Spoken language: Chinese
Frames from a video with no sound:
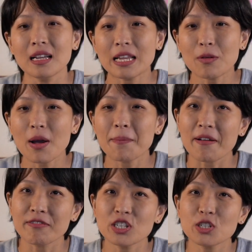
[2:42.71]
另外
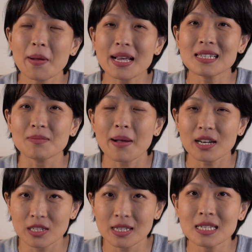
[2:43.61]
百分之八十
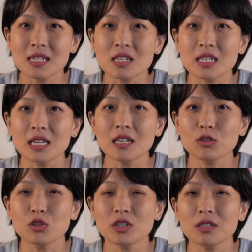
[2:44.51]
八十四的人呢，
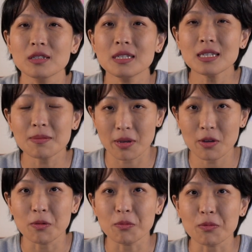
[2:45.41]
就是既没
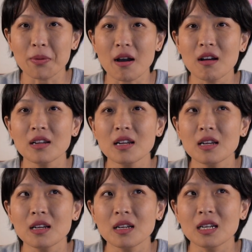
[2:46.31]
有目标，
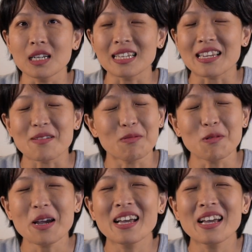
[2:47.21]
也不会